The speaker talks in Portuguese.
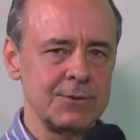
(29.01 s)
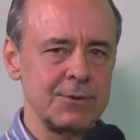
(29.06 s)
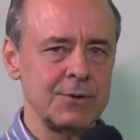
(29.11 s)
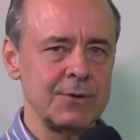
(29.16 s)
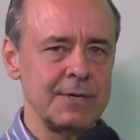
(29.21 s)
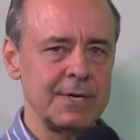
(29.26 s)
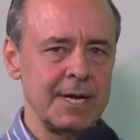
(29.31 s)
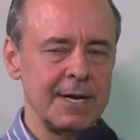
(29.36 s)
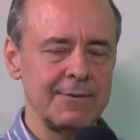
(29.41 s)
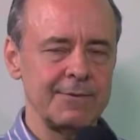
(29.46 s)

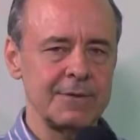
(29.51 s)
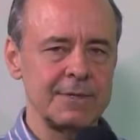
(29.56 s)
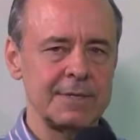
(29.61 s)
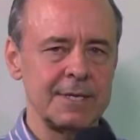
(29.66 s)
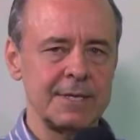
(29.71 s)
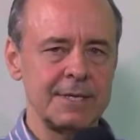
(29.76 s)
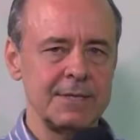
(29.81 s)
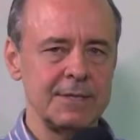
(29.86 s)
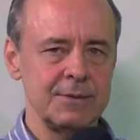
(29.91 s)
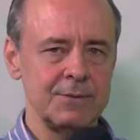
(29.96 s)

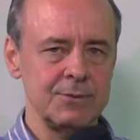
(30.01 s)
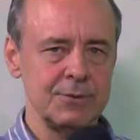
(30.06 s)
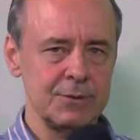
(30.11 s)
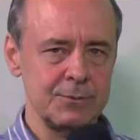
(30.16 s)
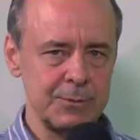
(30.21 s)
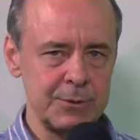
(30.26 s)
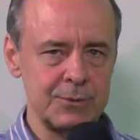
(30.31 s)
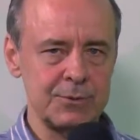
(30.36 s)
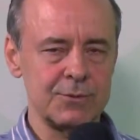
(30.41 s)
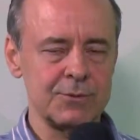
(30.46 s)
Hidrográficas aqui no
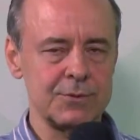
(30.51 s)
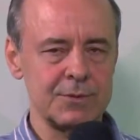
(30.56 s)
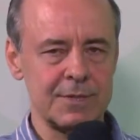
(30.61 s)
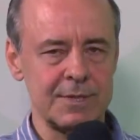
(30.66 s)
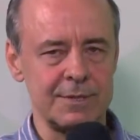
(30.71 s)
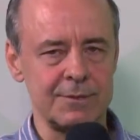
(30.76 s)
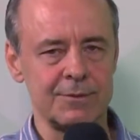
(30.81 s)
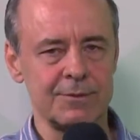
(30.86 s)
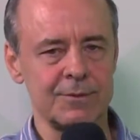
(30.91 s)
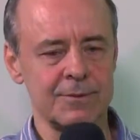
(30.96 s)
Espírito
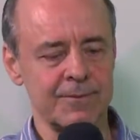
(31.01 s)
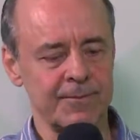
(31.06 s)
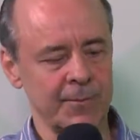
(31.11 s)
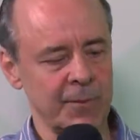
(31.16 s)
Santo.